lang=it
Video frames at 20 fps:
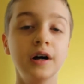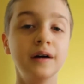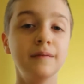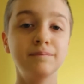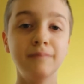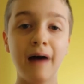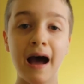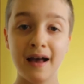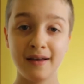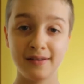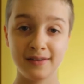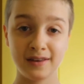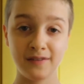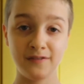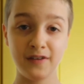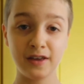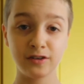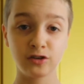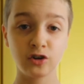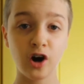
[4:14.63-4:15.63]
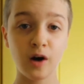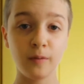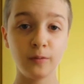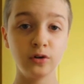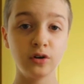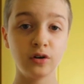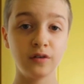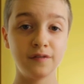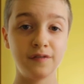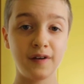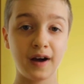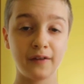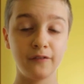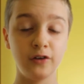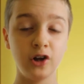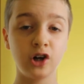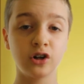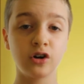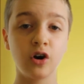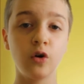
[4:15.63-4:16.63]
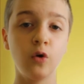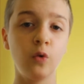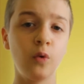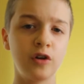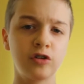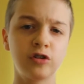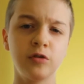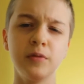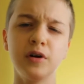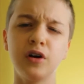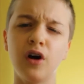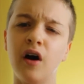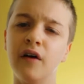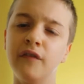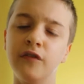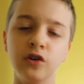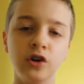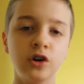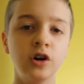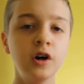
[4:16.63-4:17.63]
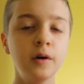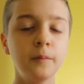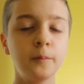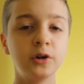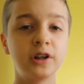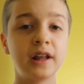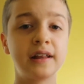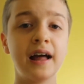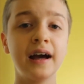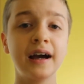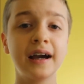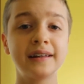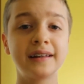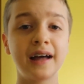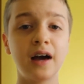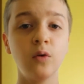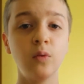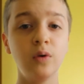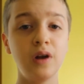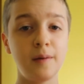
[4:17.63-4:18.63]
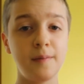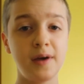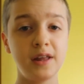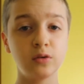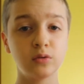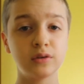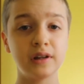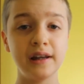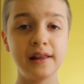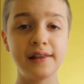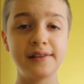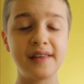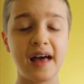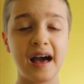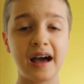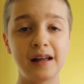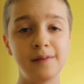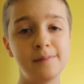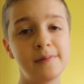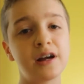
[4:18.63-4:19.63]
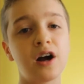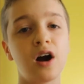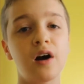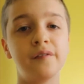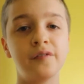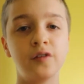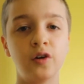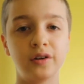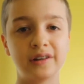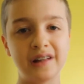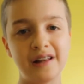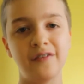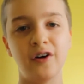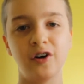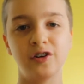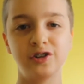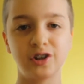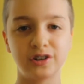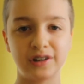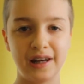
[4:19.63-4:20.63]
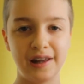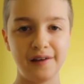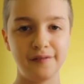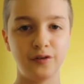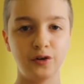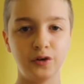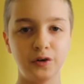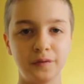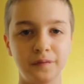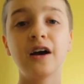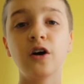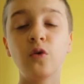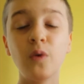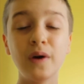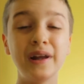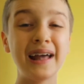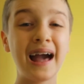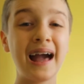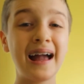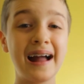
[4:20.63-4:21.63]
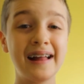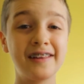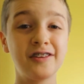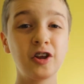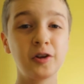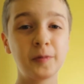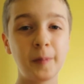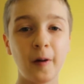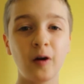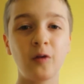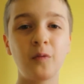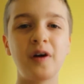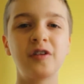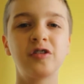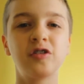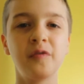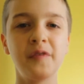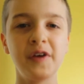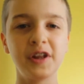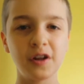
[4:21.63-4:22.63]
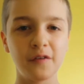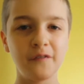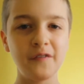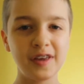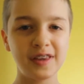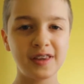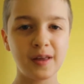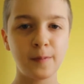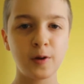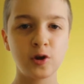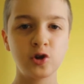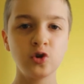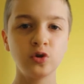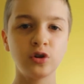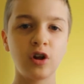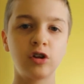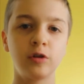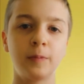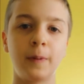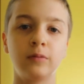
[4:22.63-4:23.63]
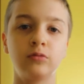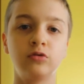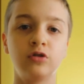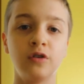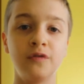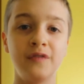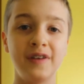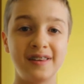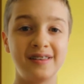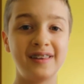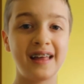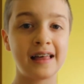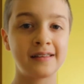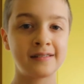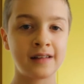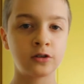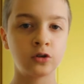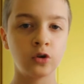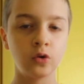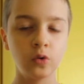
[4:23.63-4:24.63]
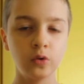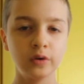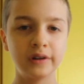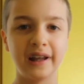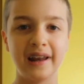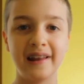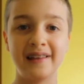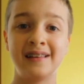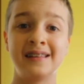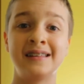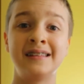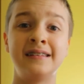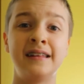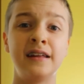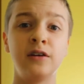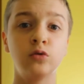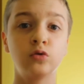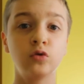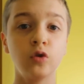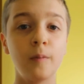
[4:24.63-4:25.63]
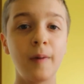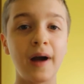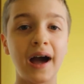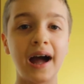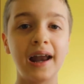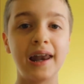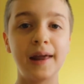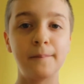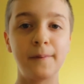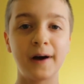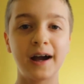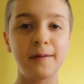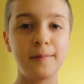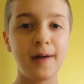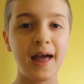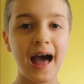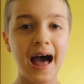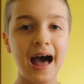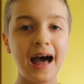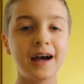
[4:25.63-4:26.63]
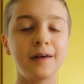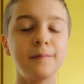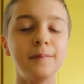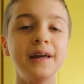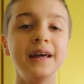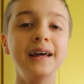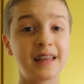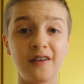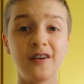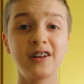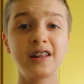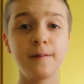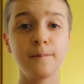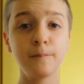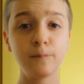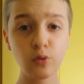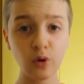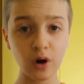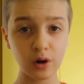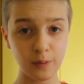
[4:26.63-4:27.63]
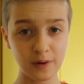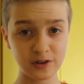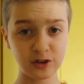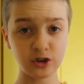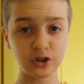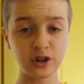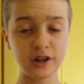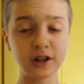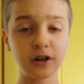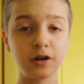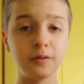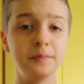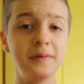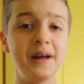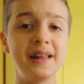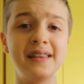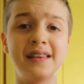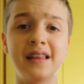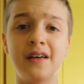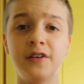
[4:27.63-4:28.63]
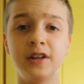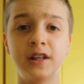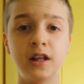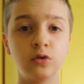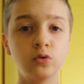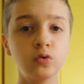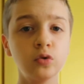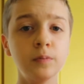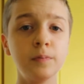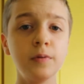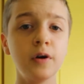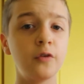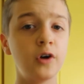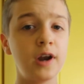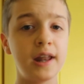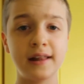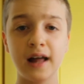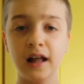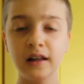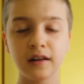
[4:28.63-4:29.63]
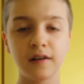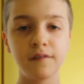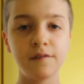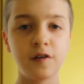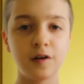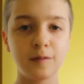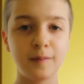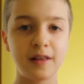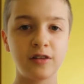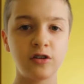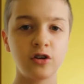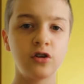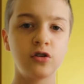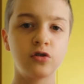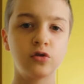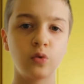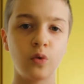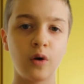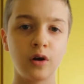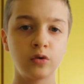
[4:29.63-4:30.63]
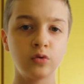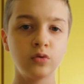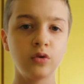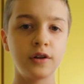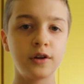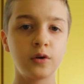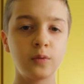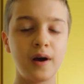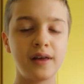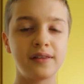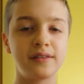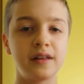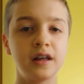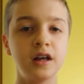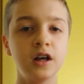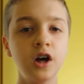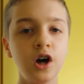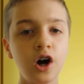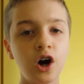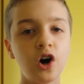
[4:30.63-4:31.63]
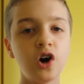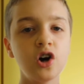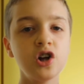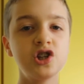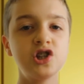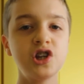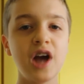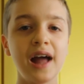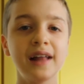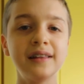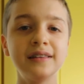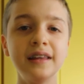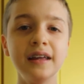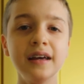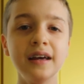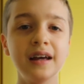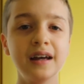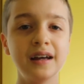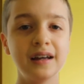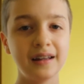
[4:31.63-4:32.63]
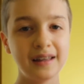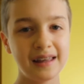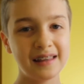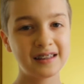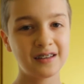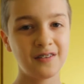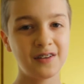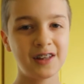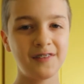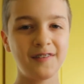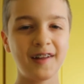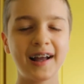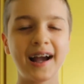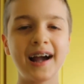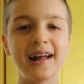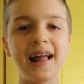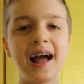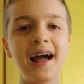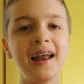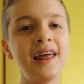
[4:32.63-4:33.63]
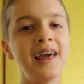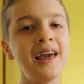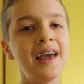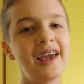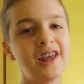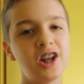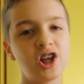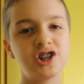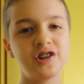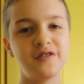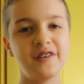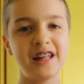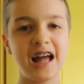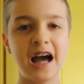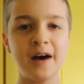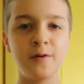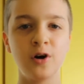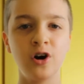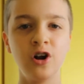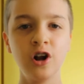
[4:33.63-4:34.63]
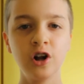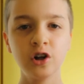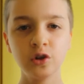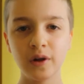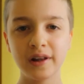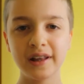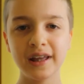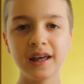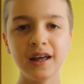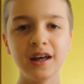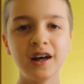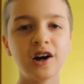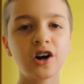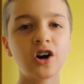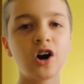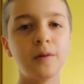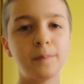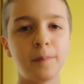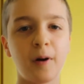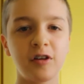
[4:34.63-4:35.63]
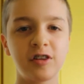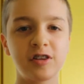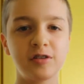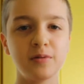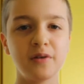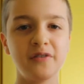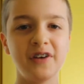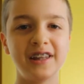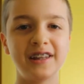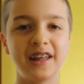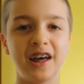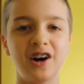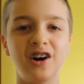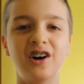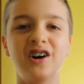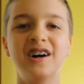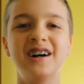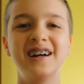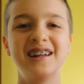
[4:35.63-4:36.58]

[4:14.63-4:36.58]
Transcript: Ma se vi è scomodo fare vlog con questo microfono, potete anche tranquillamente tranquillamente utilizzare il microfono del vostro telefono. Quindi ragazzi io spero che questo video vi sia piaciuto e soprattutto vi sia stato utile se siete youtuber alle prime armi. Scrivetemi pure qua sotto nei commenti se avete dubbi o volete altre informazioni su qualcuno di questi oggetti. Iscrivetevi al canale e noi ci vediamo lunedì col prossimo video.